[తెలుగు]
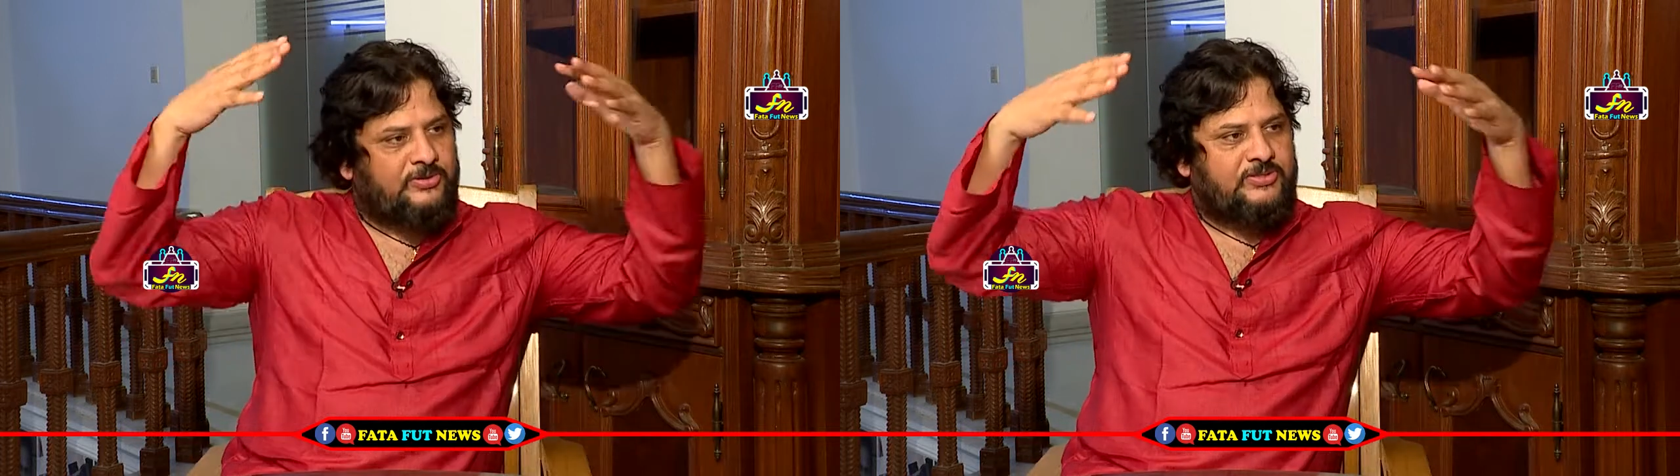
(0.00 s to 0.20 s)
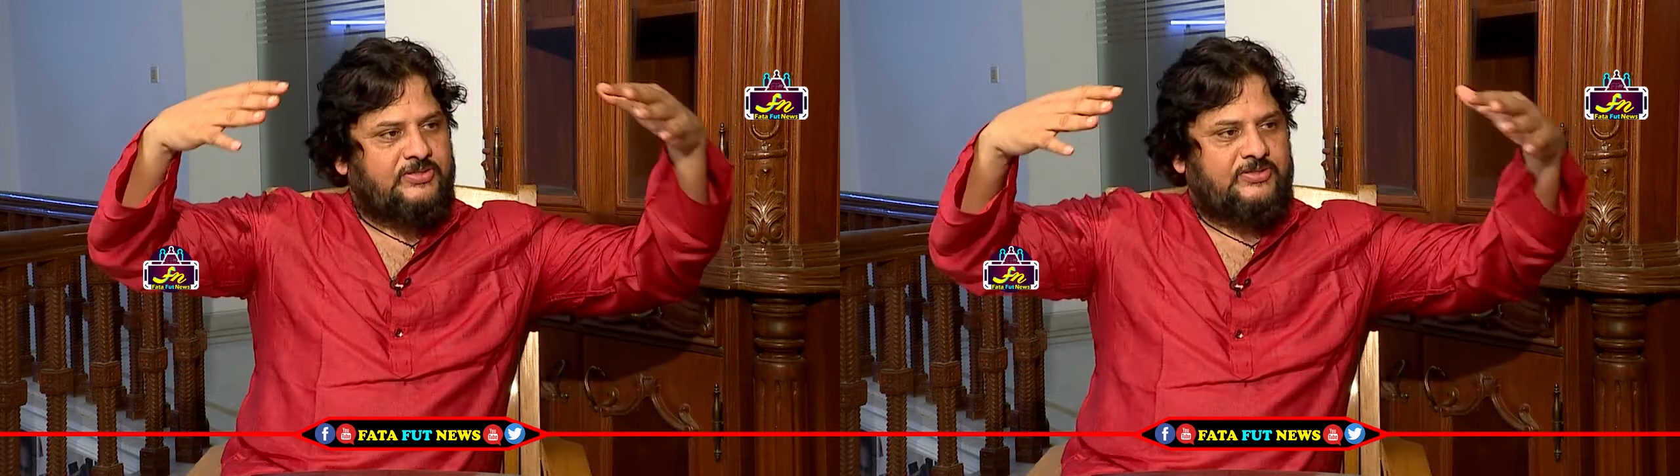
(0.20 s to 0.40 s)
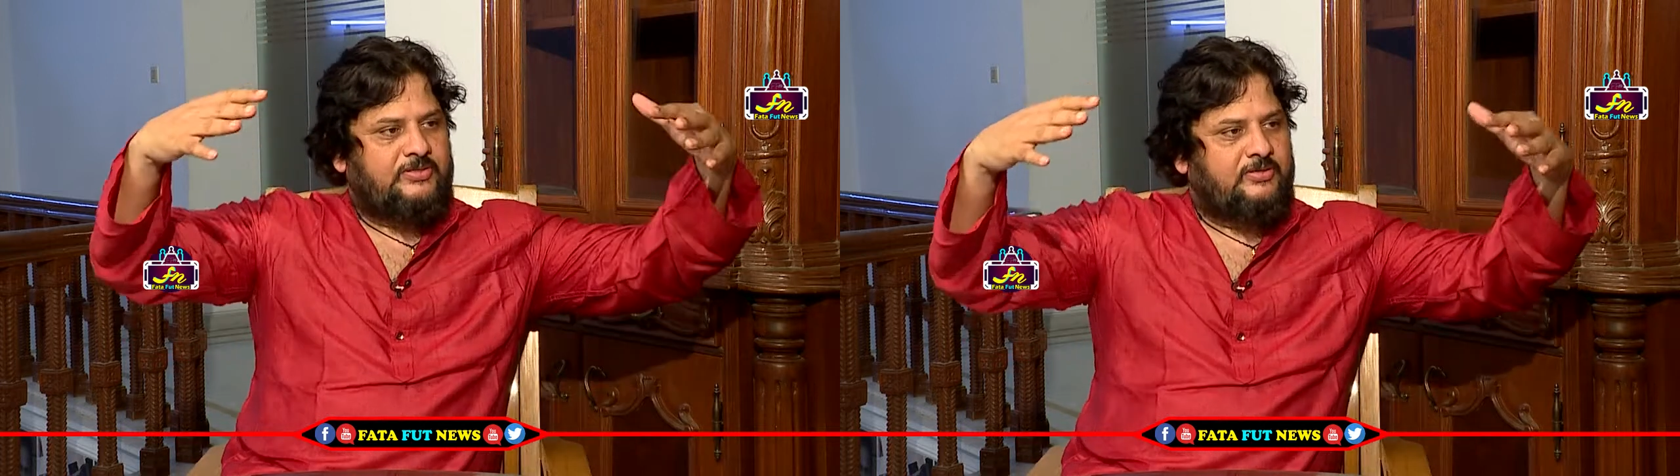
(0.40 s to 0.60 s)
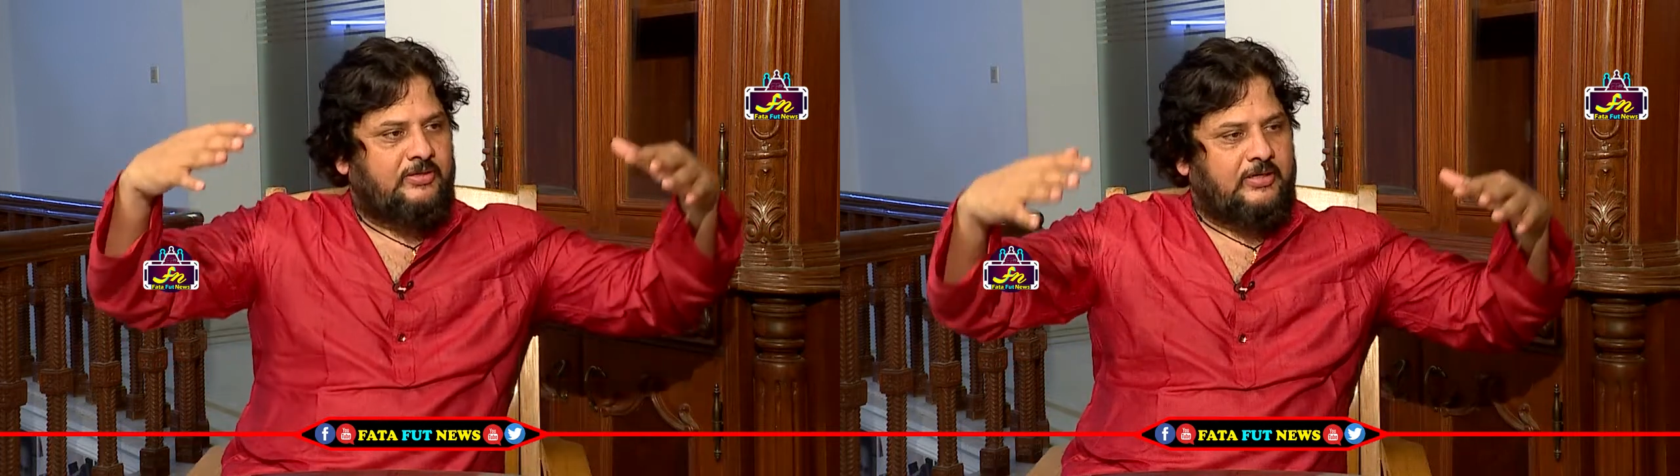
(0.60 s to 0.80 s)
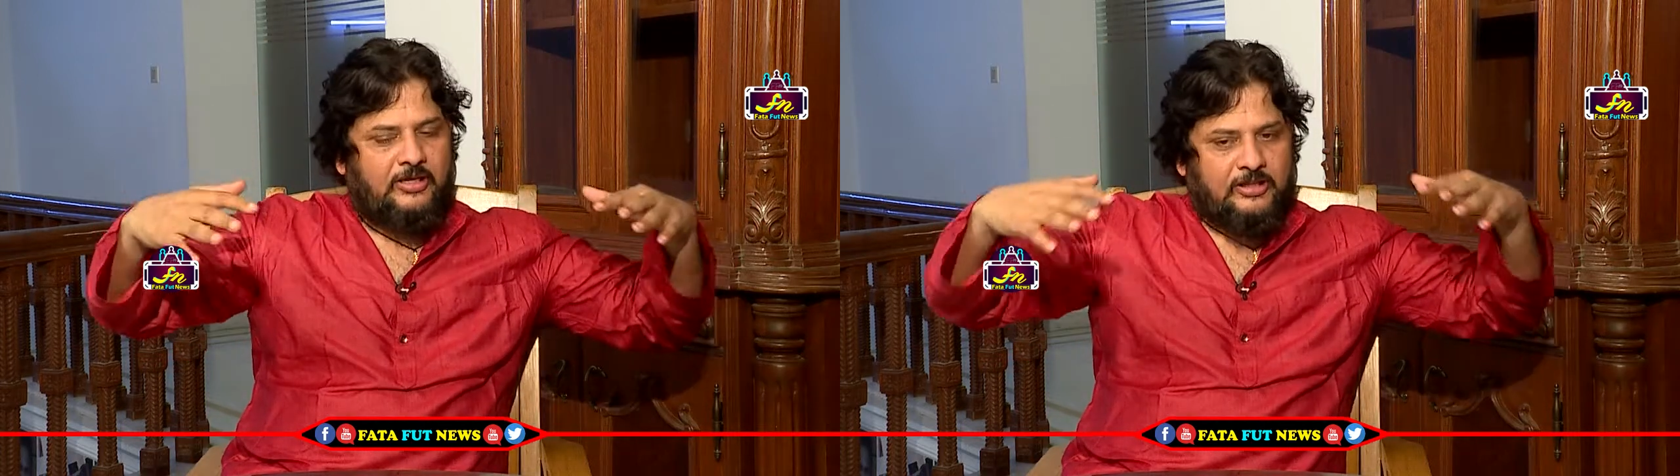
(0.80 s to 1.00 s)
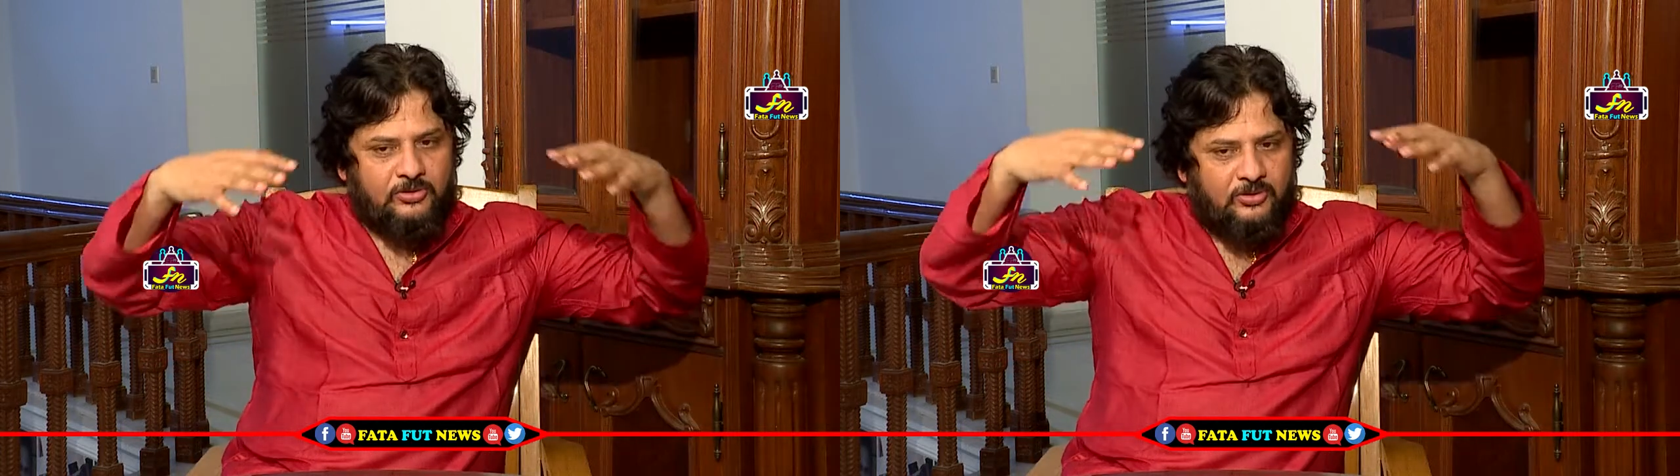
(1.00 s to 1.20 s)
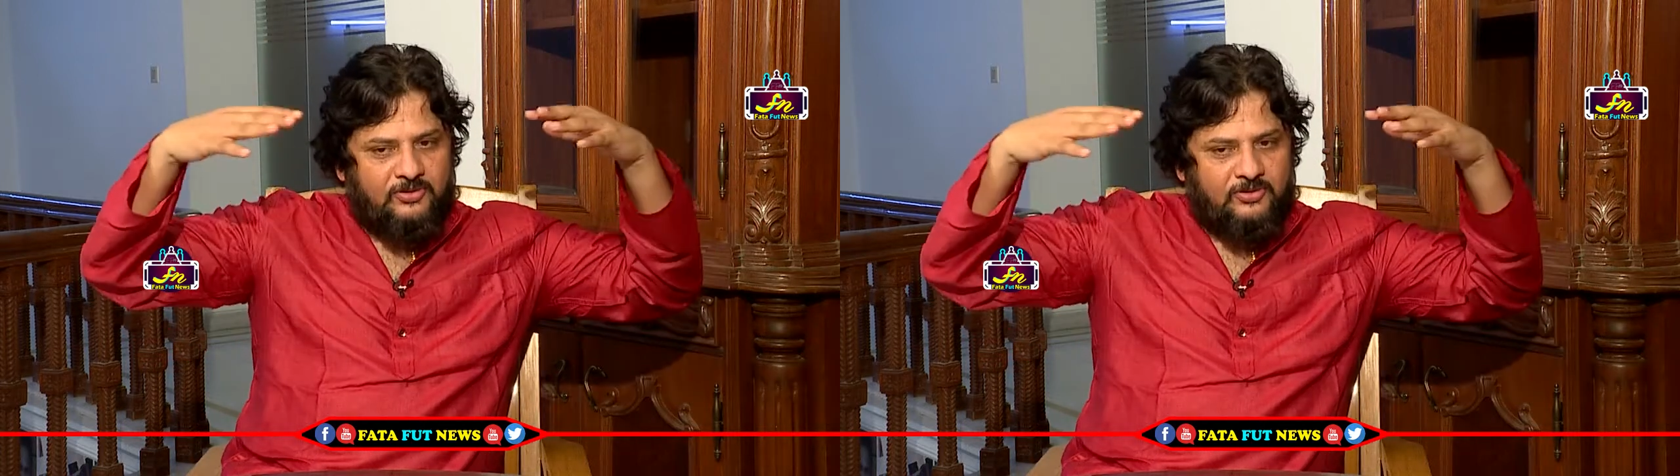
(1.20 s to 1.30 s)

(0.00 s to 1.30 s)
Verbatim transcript: వచ్చేస్తారండి అంటే అందులో